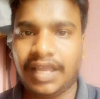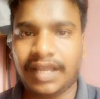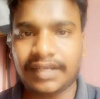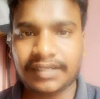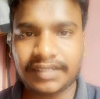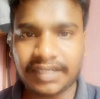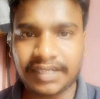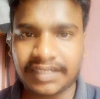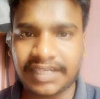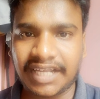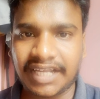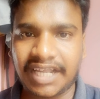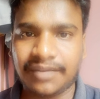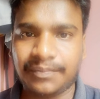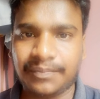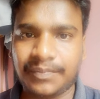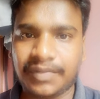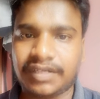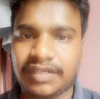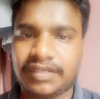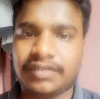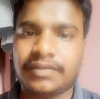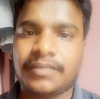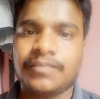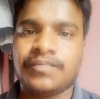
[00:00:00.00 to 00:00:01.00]

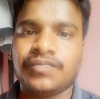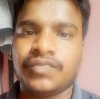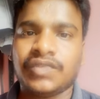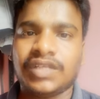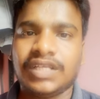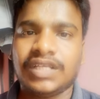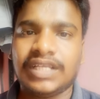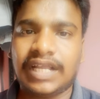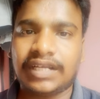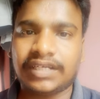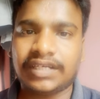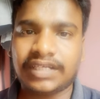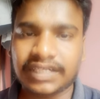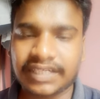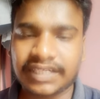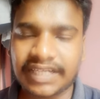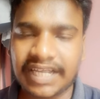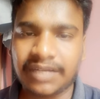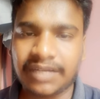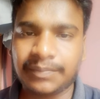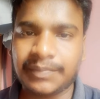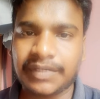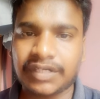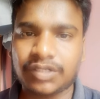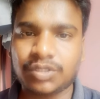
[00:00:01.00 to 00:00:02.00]
ఎంటర్టైన్మెంట్
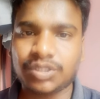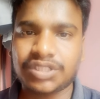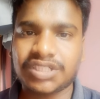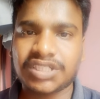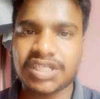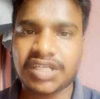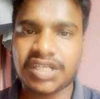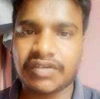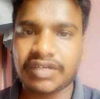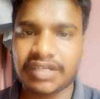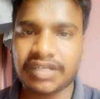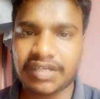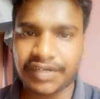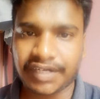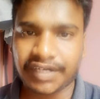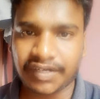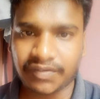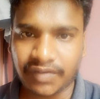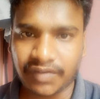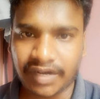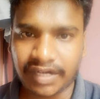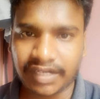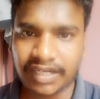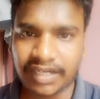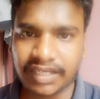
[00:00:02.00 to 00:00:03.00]
ఎంటర్టైన్మెంట్
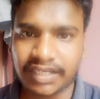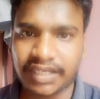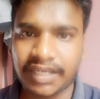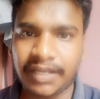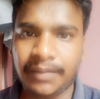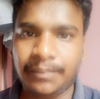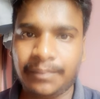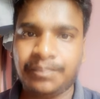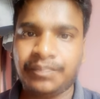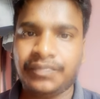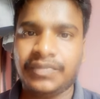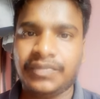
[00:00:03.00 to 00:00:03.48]
వచ్చినటువంటి వాటికి